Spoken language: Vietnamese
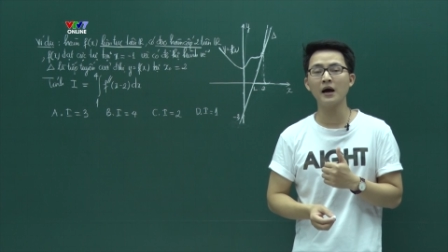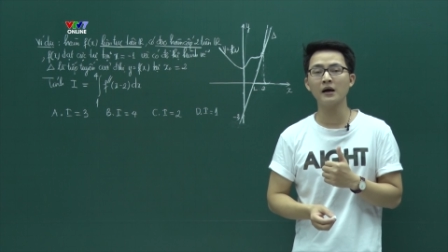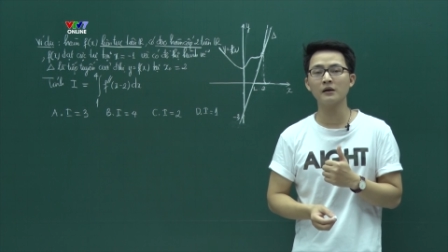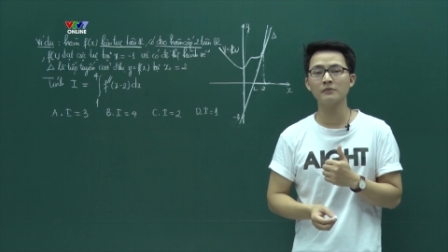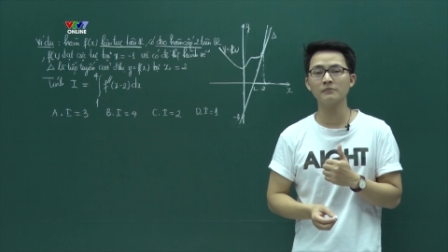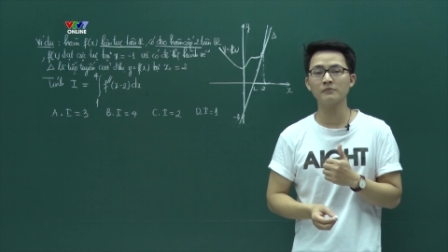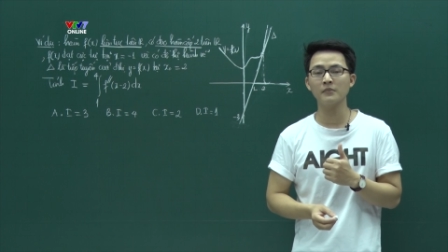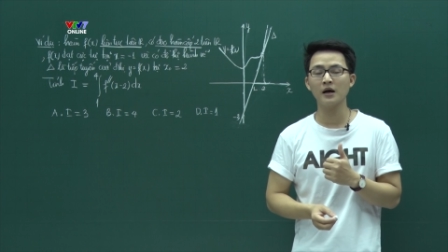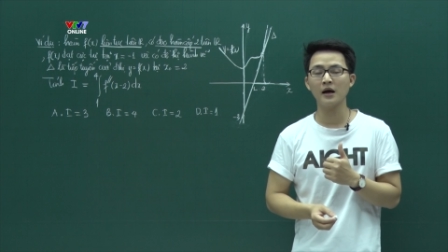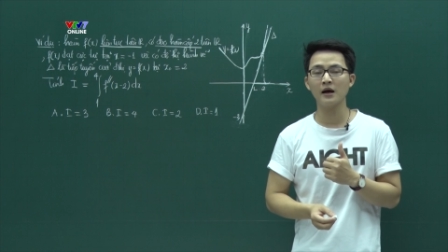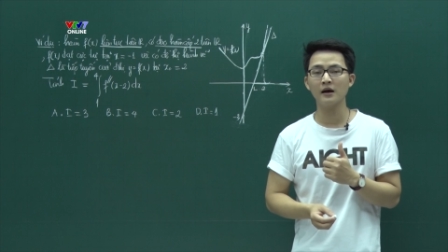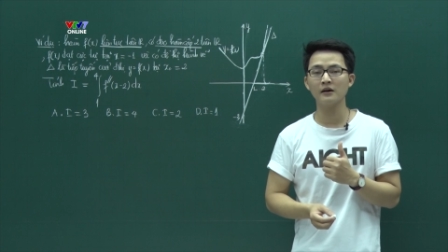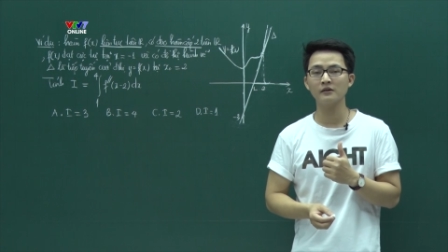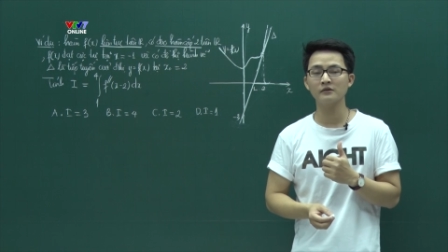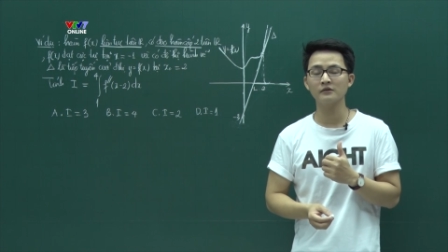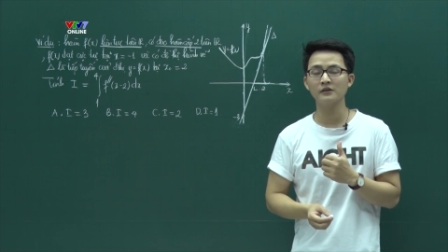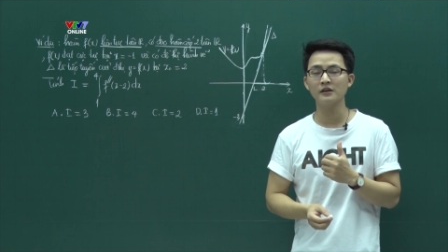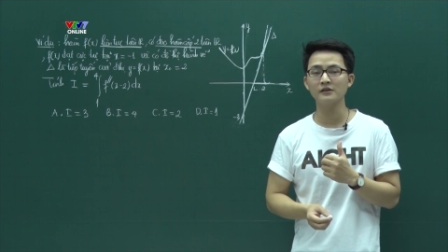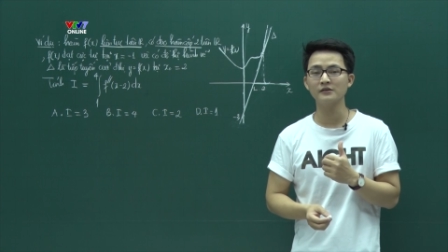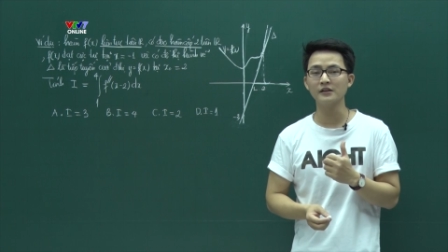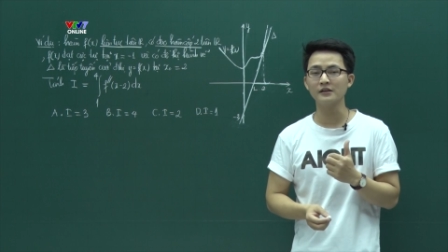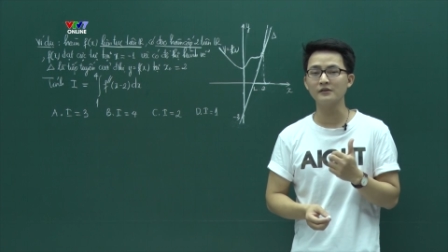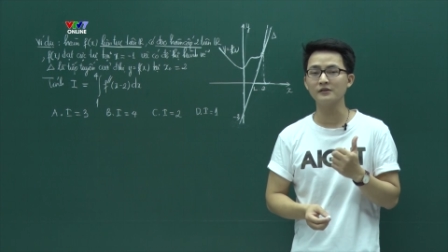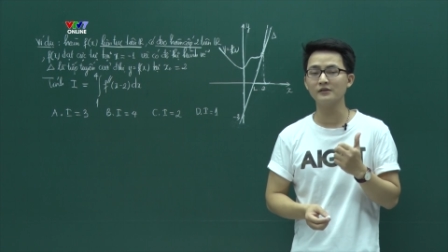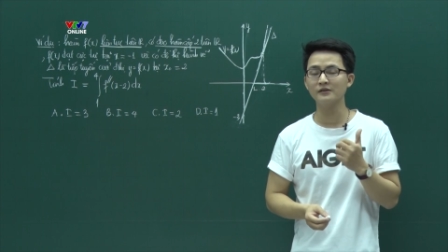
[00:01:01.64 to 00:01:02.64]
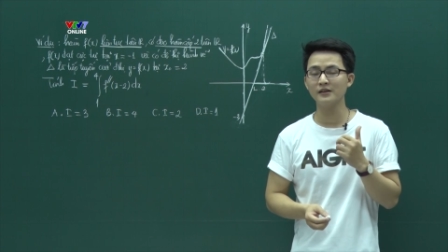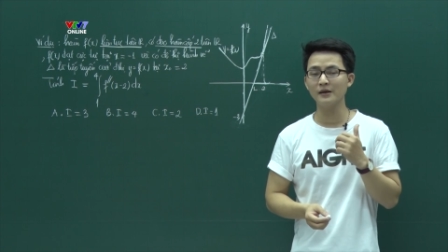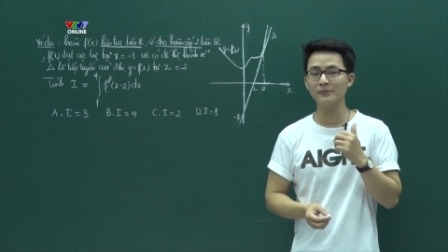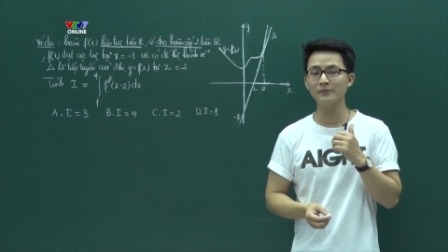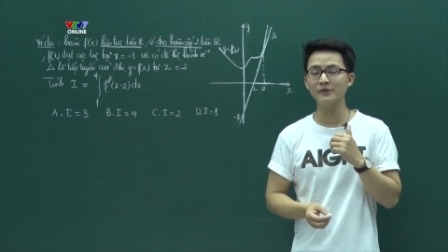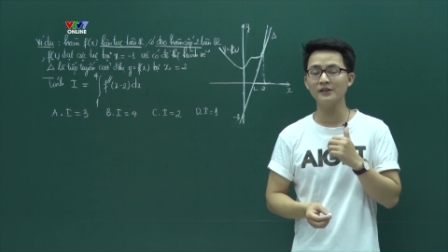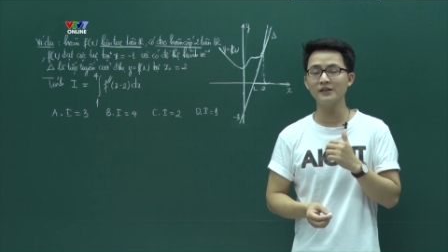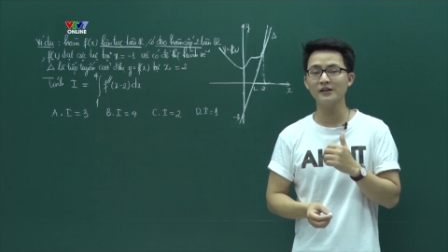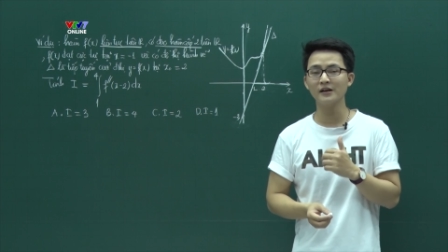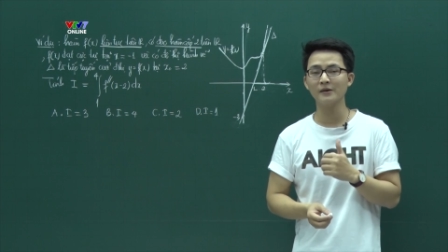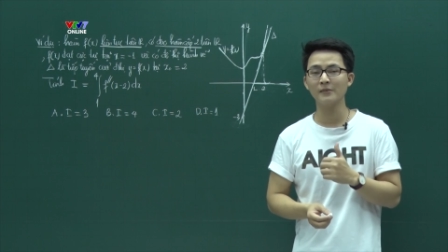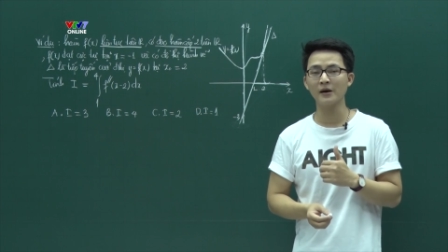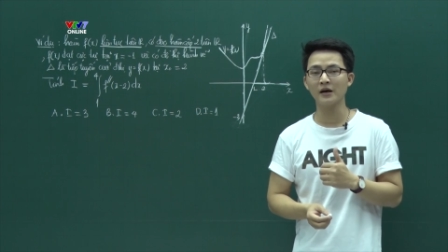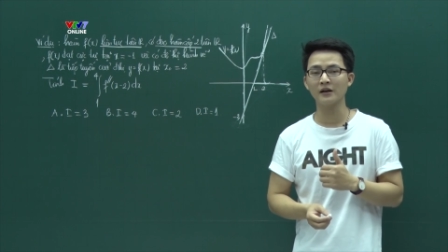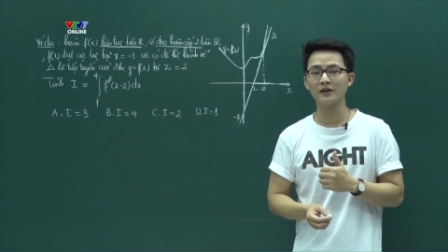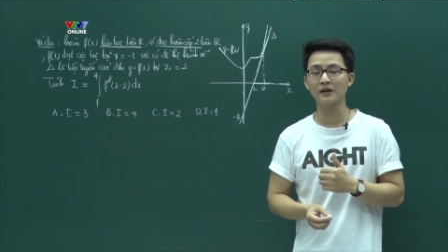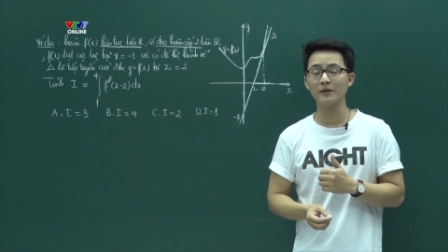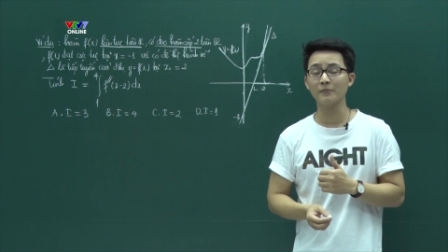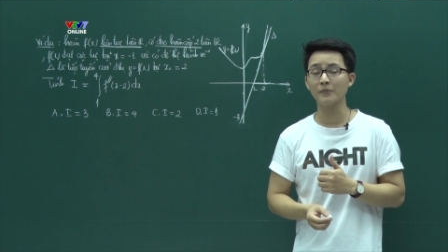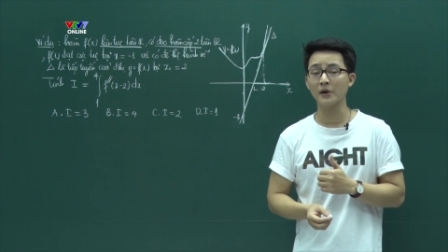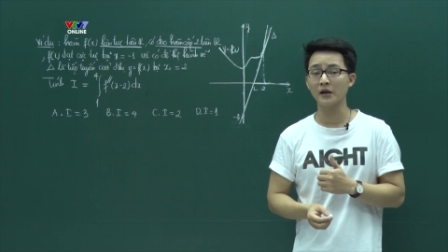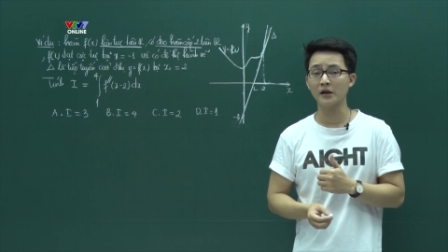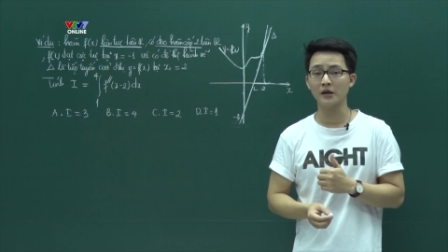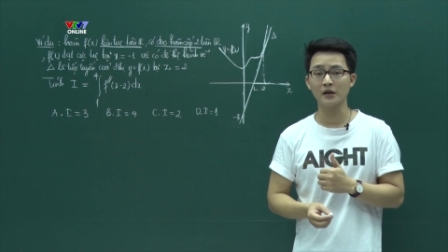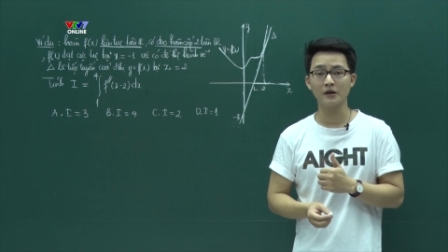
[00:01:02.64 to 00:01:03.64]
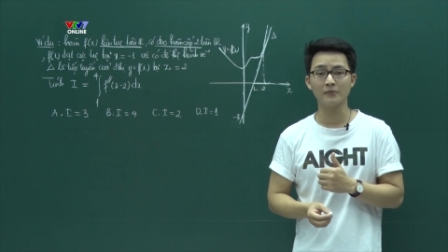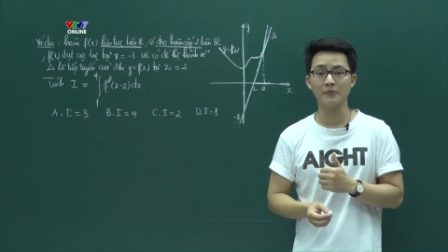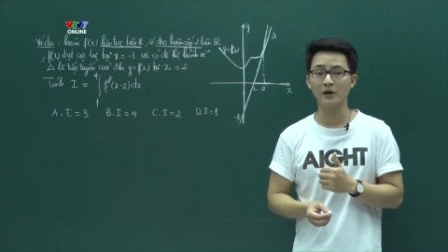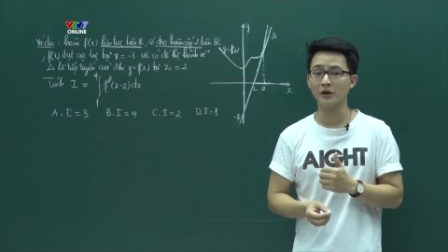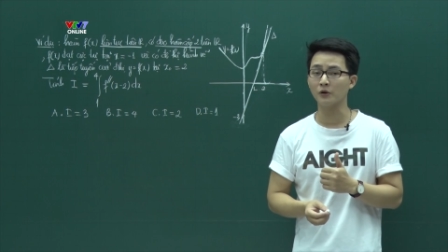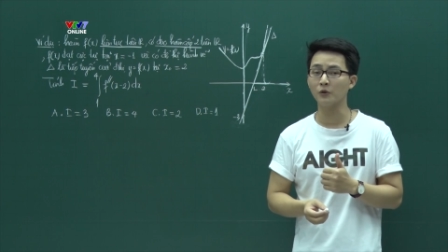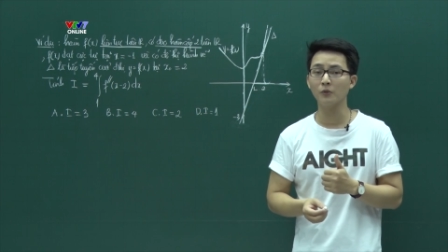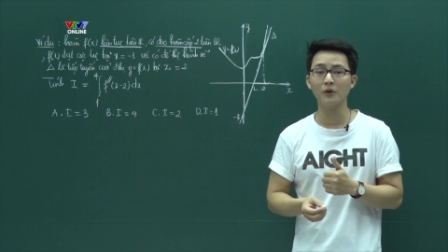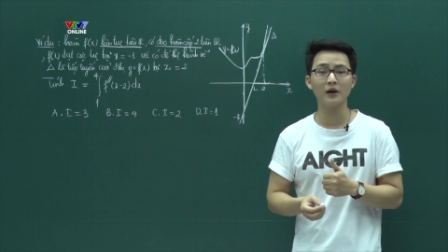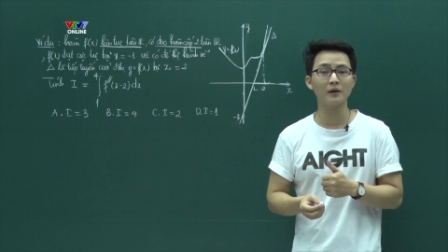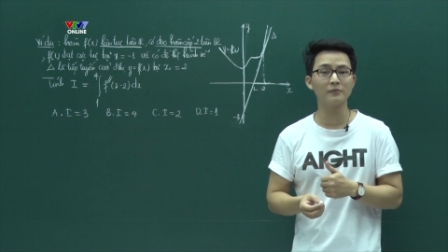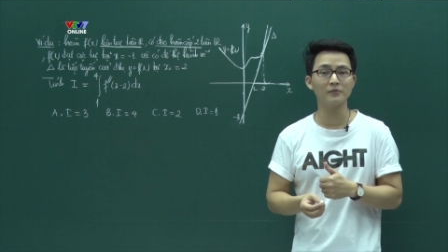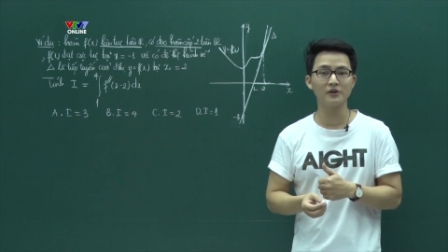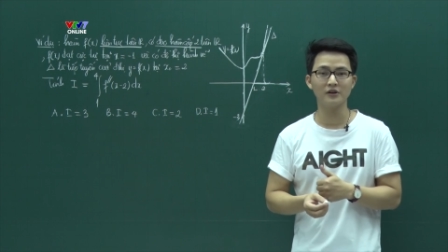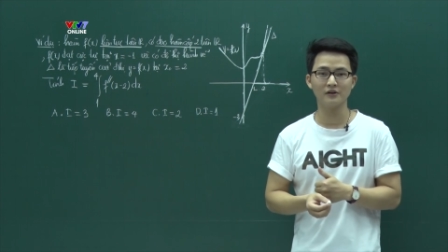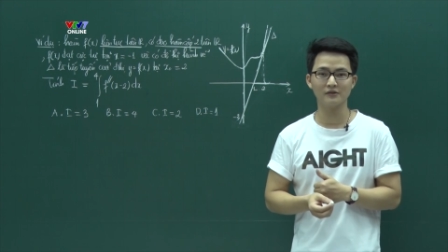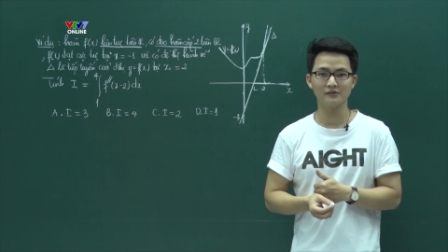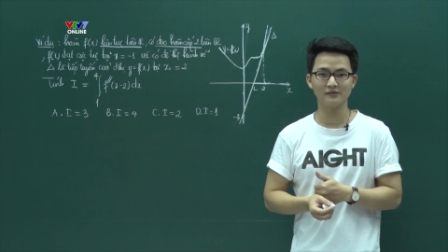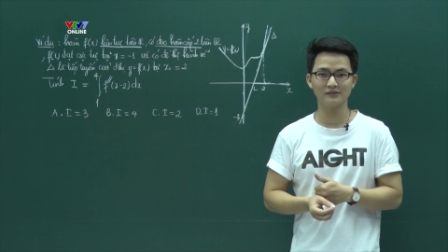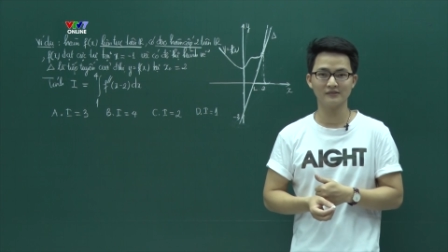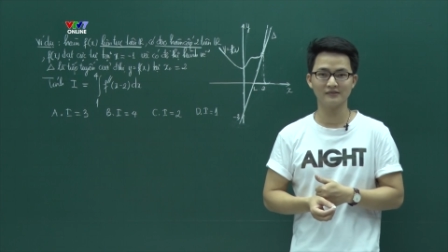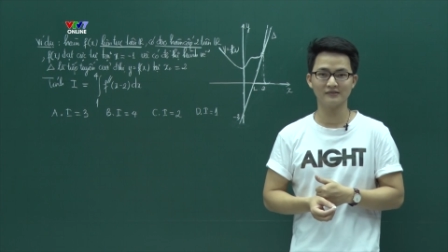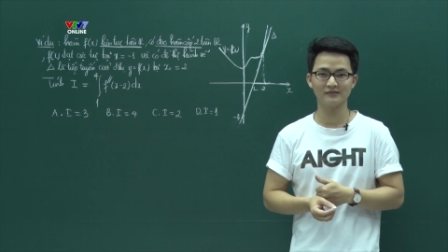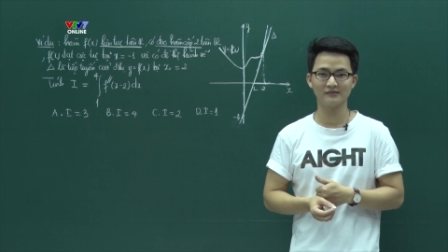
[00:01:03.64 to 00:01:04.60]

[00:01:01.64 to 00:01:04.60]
bạn mà thầy dạy trực tiếp thì, thì các bạn gặp bài này các bạn không làm được.